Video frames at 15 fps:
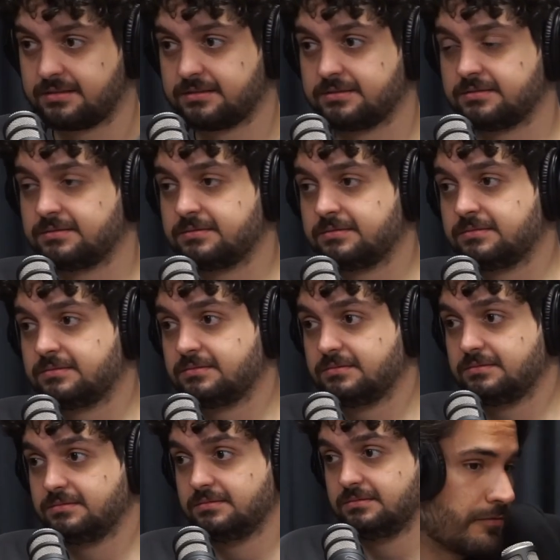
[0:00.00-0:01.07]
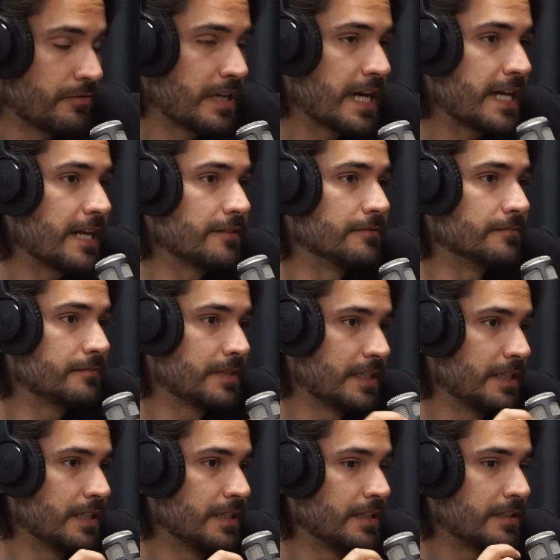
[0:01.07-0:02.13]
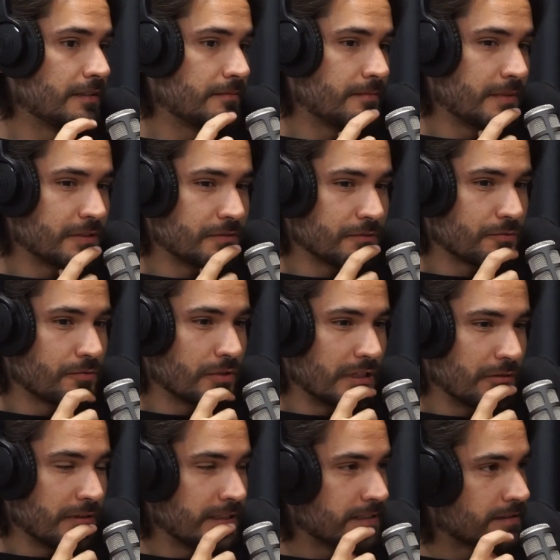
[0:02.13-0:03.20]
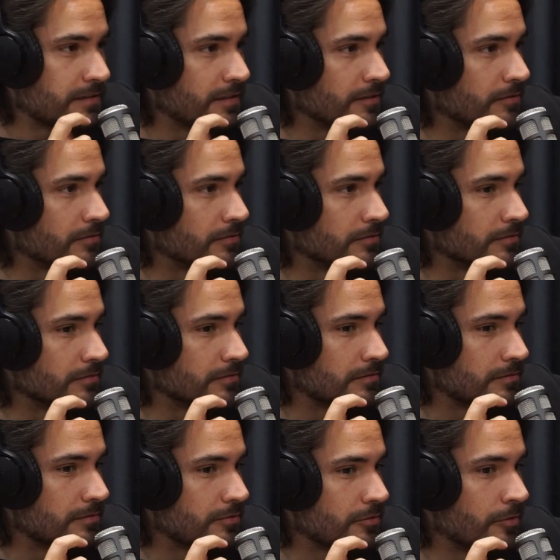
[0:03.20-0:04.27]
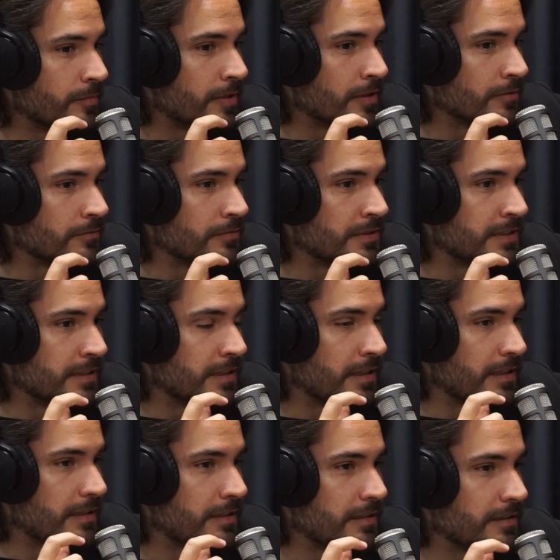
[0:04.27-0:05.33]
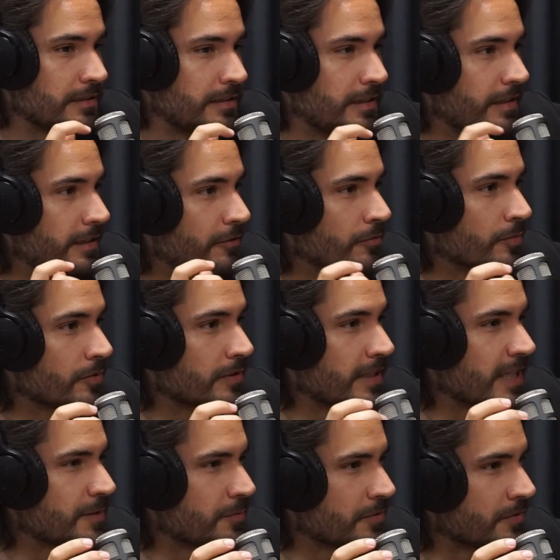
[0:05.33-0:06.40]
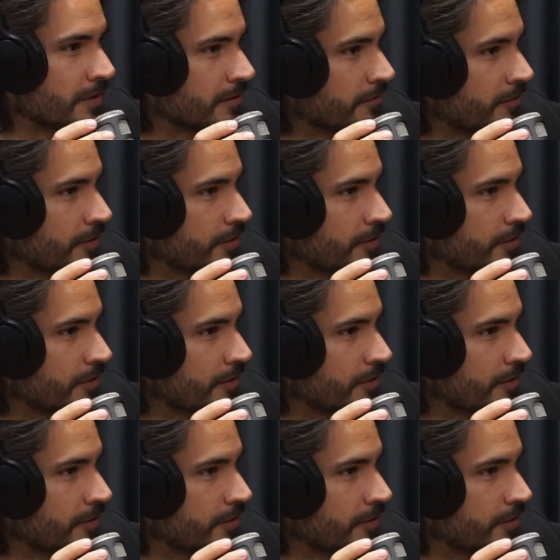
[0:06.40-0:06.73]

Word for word: É, esse é, é do caralho. Mas o, qual é o lance dele com, de comprar o Twitter, o é, é, que, que ele comprou? 10%? Não, não foi?